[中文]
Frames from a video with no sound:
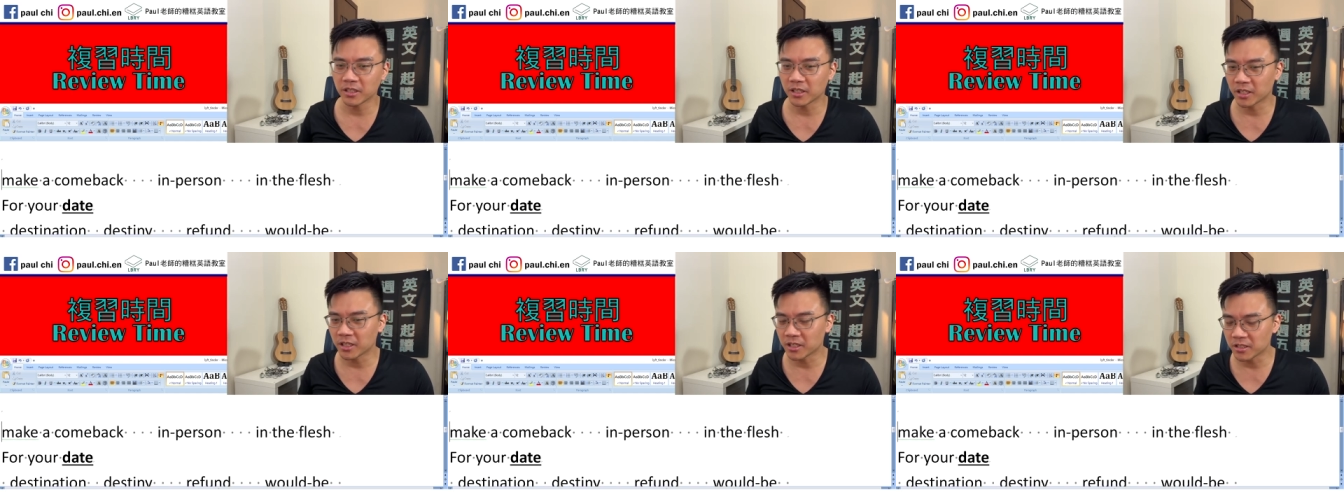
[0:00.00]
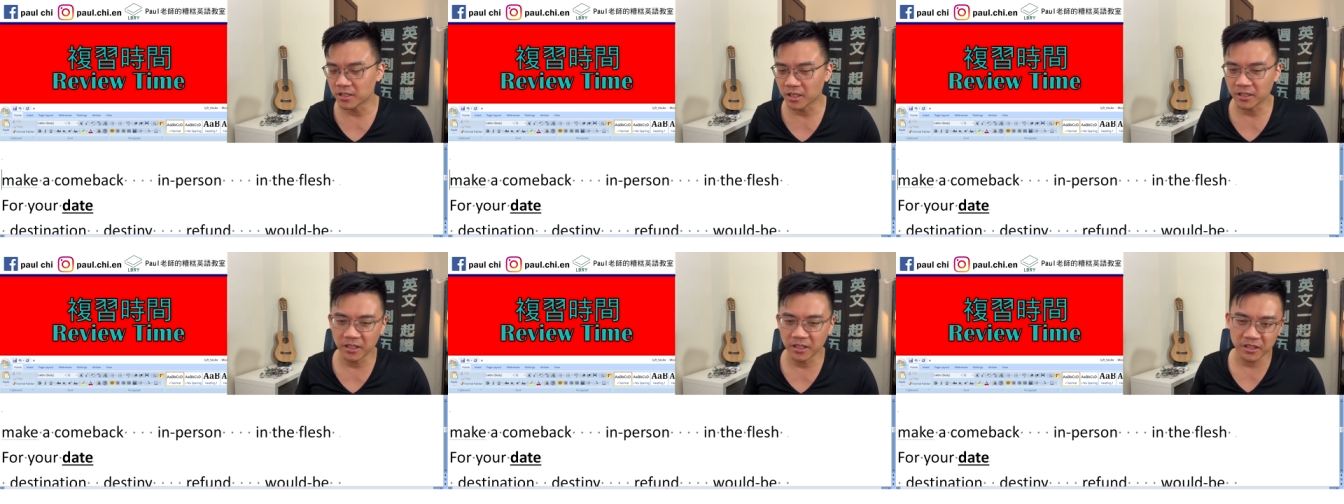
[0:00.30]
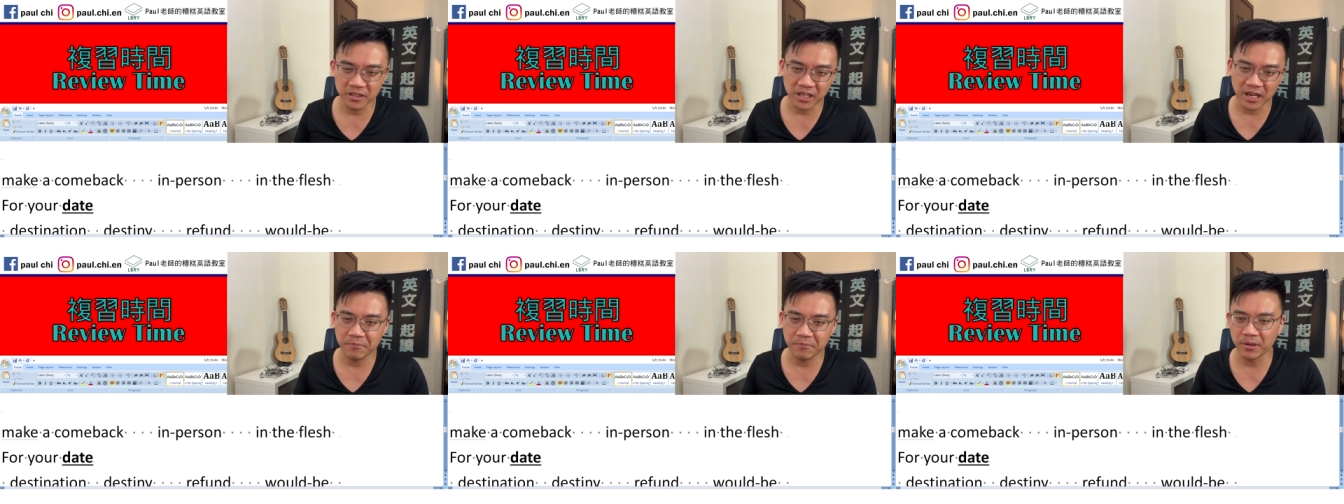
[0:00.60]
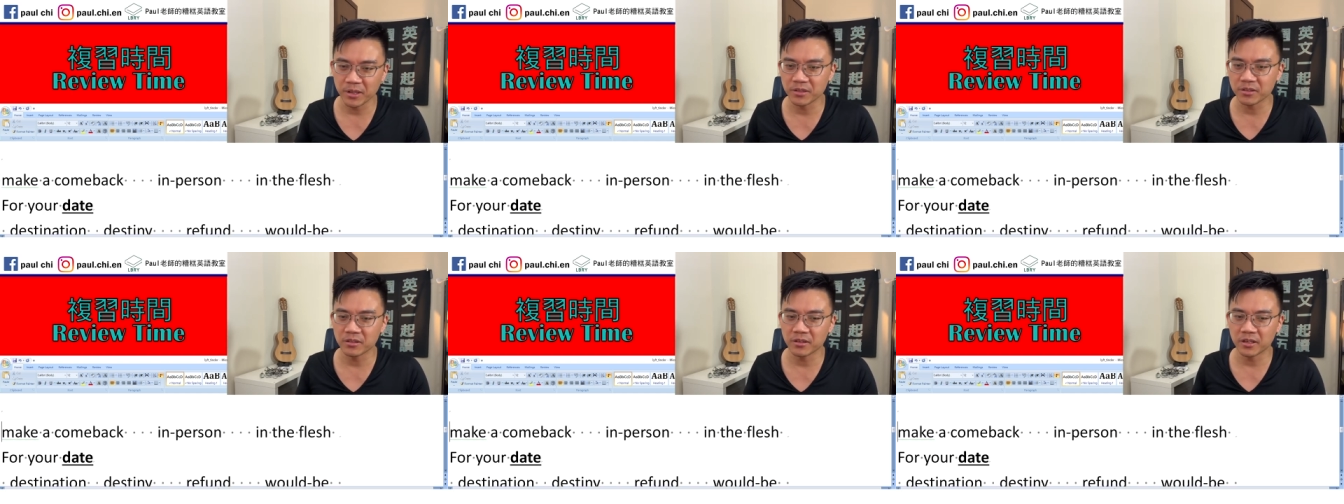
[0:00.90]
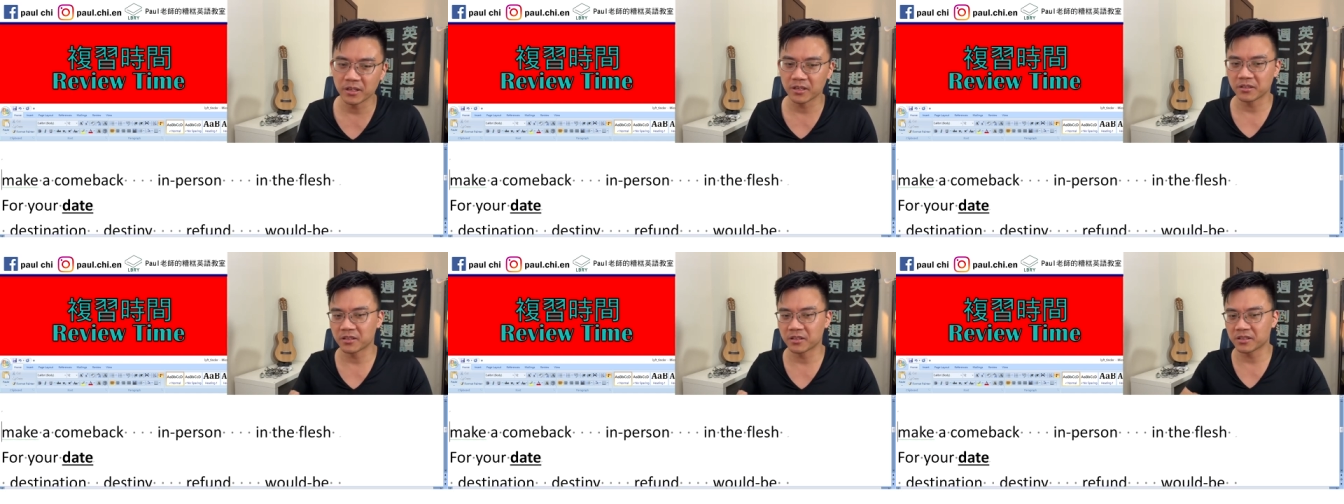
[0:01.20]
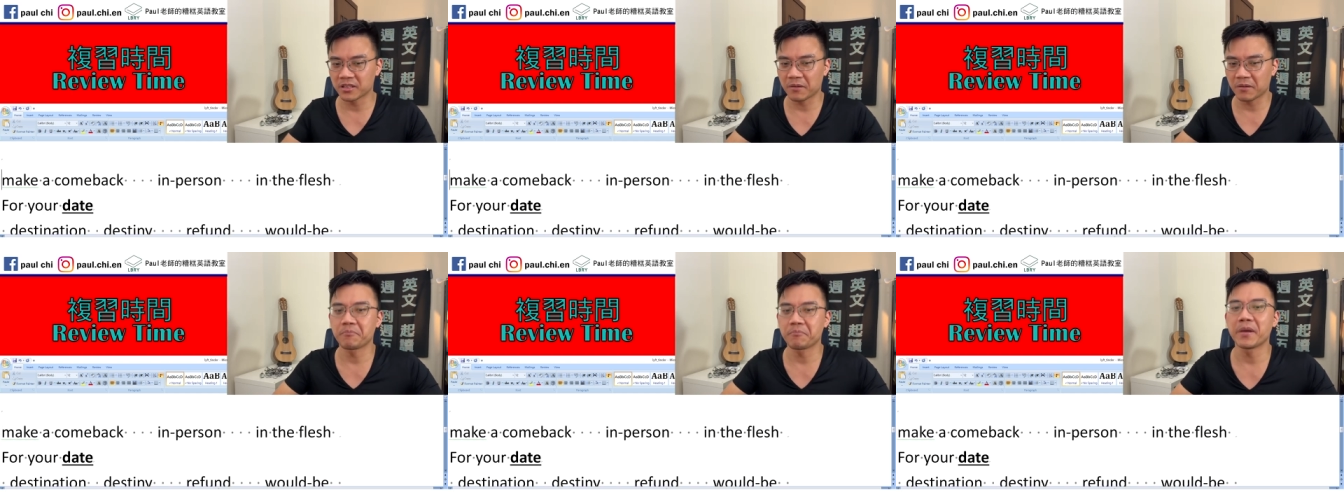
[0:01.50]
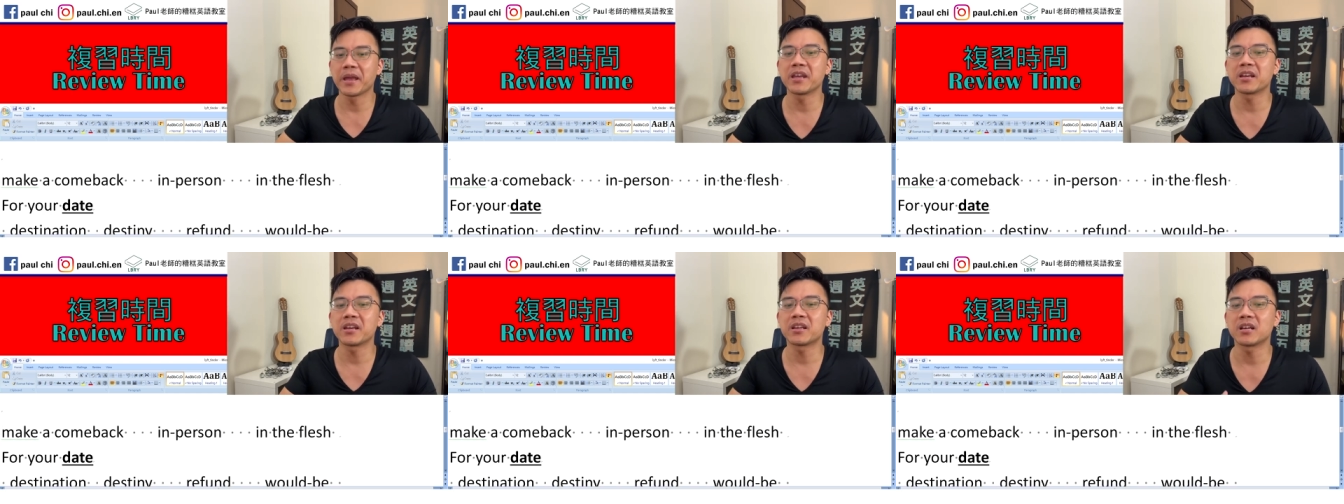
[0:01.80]
一个人、一个产品之类的正在
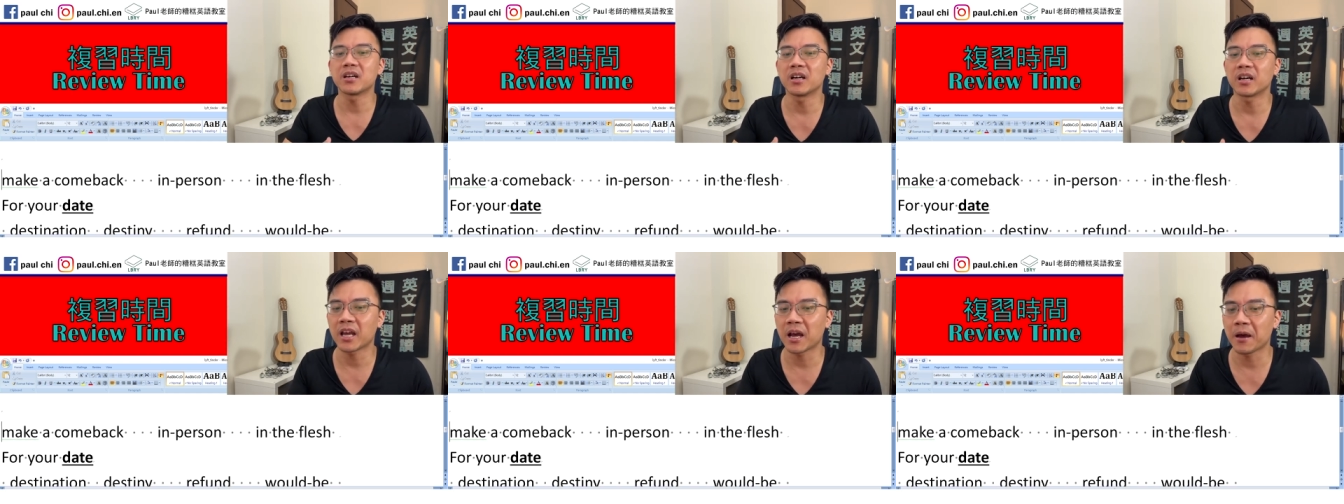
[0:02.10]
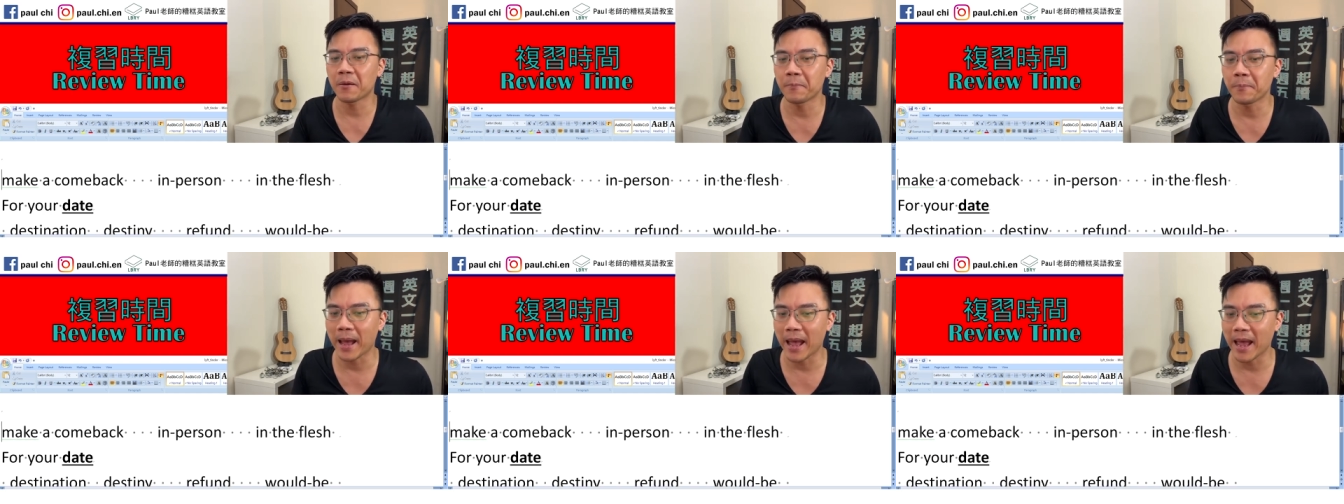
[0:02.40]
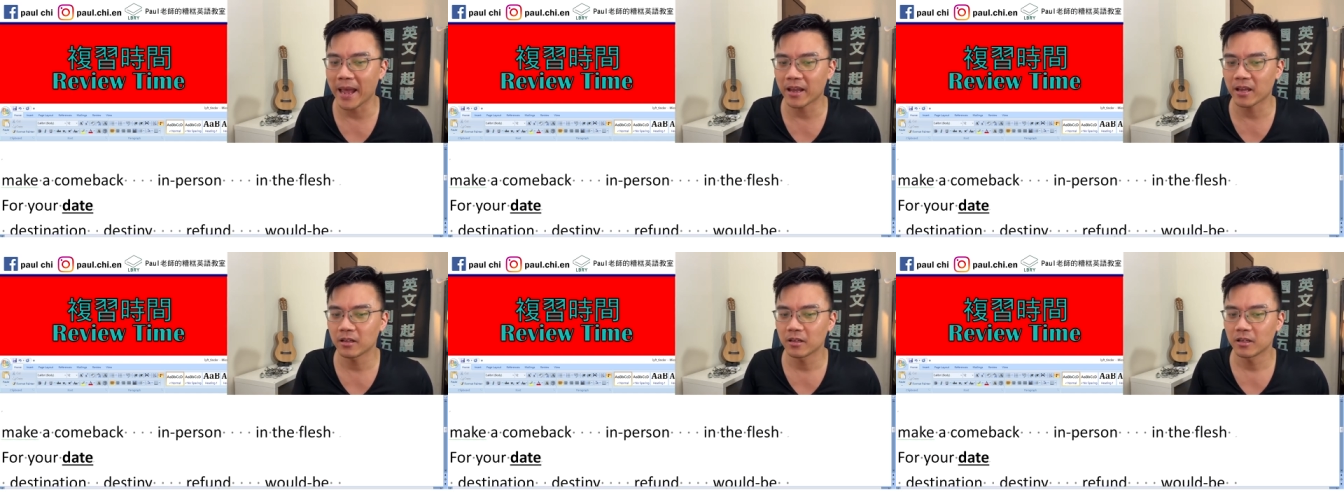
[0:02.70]
make a comeback。